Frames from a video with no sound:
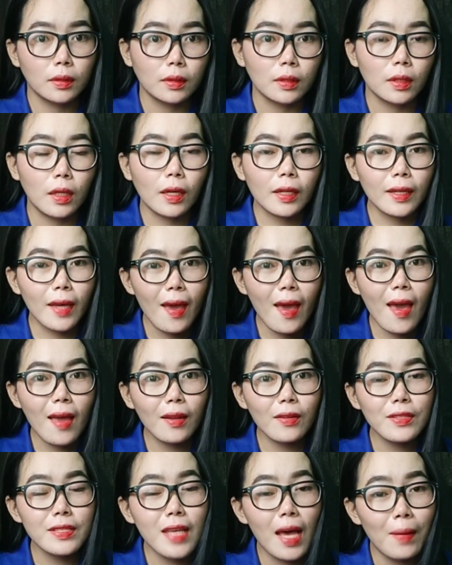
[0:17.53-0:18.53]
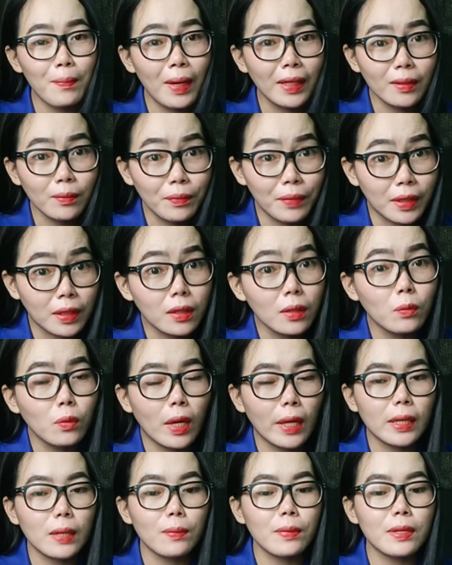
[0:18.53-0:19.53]
Oke, okay, halo sahabat, bertemu
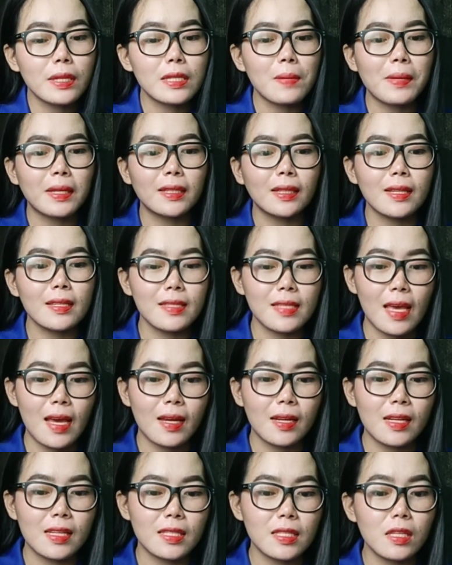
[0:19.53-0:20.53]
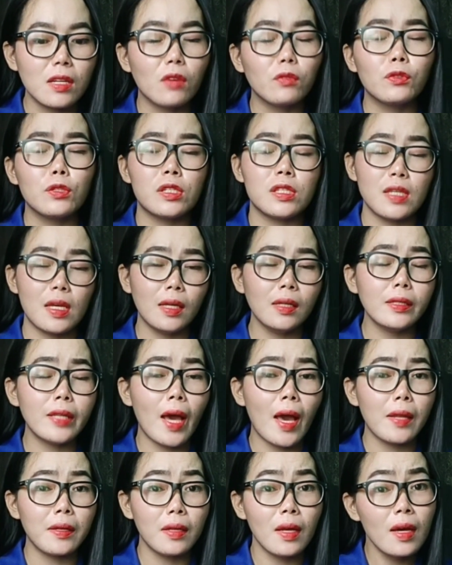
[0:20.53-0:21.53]
lagi bersama dengan saya Ernestine Official
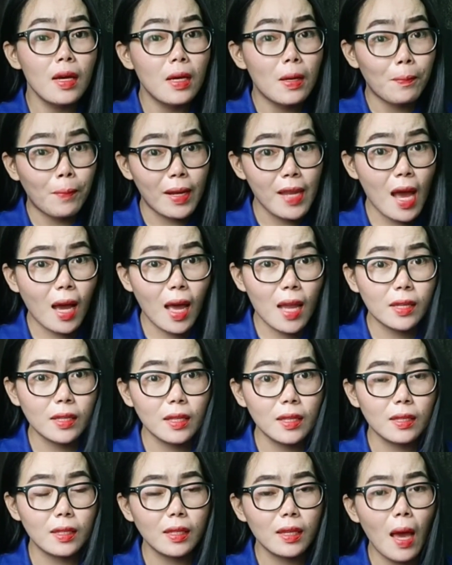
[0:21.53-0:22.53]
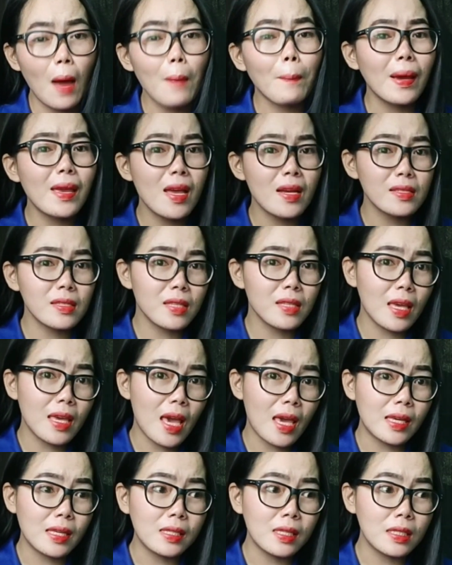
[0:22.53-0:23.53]
dan pada kali ini apa yang
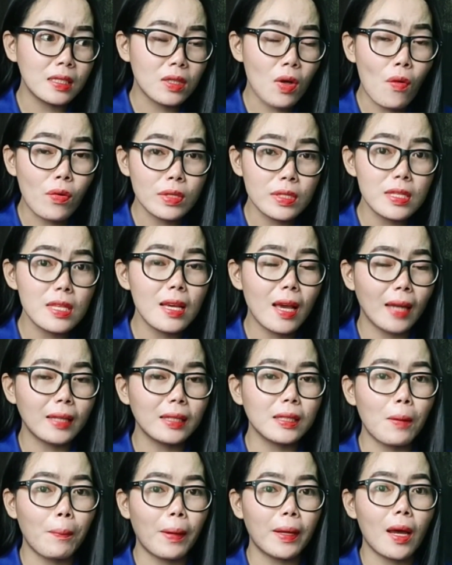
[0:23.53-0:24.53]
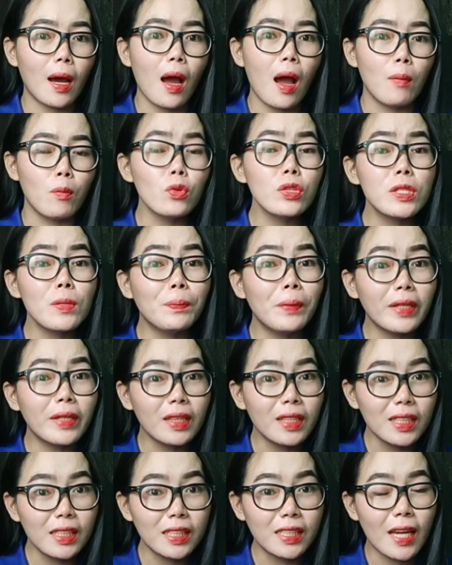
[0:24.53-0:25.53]
saya ingin kongsikan kepada kamu
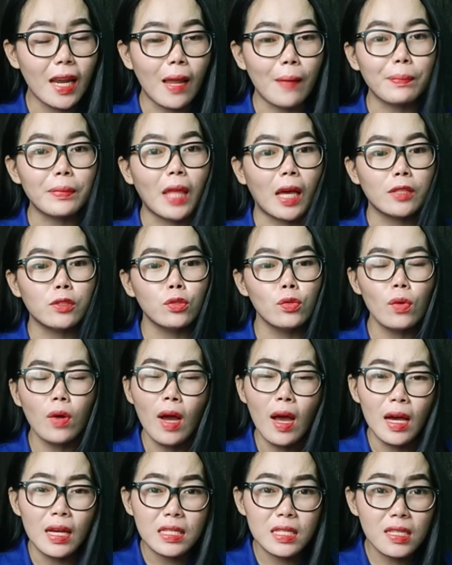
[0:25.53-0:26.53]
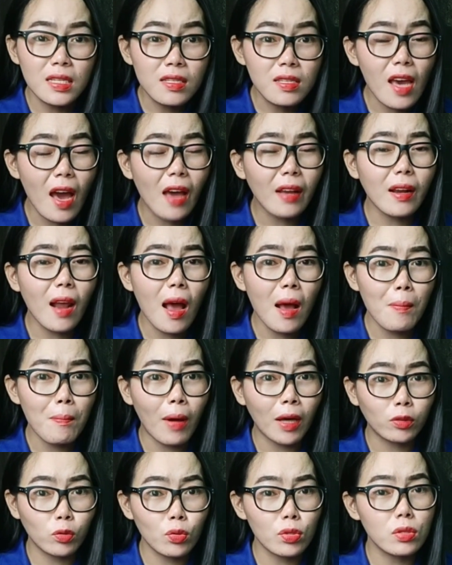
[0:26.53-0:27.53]
seperti di dalam tajuk Sejarah
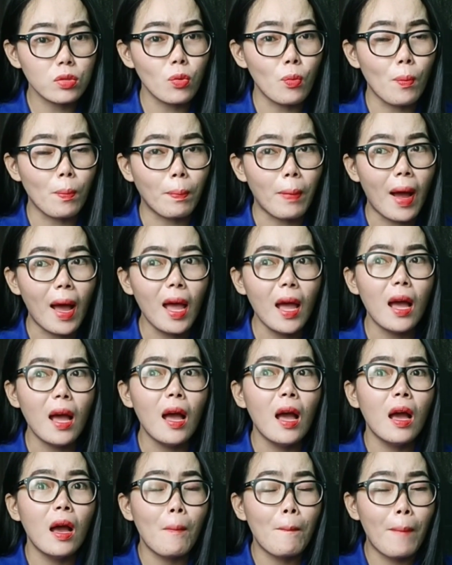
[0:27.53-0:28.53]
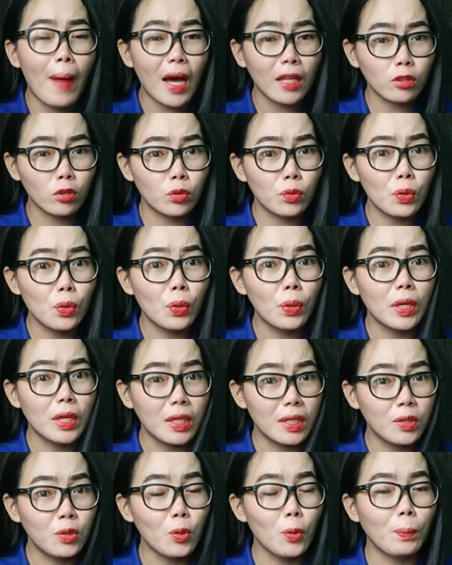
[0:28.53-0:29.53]
Batu Sumpah, Batu
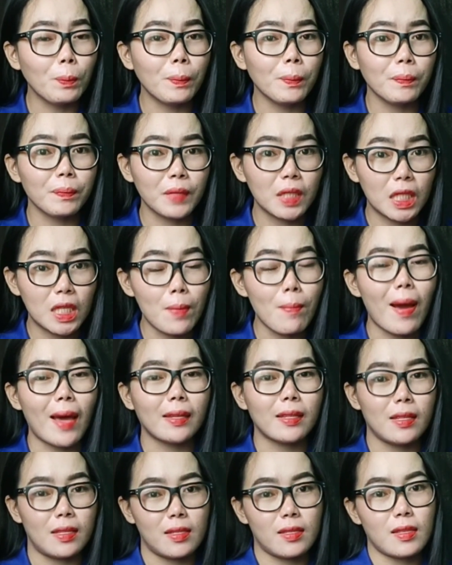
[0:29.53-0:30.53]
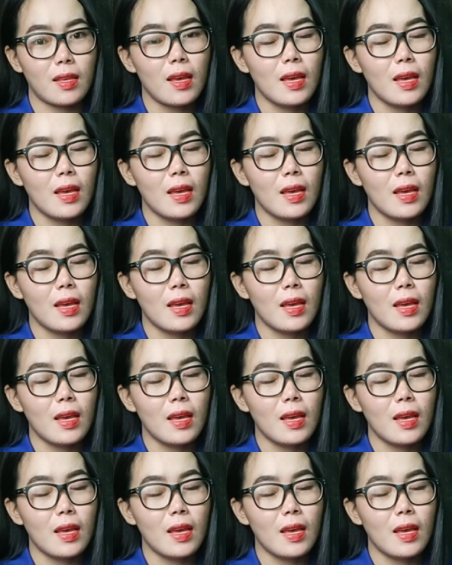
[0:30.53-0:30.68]
Hidup Kimanis.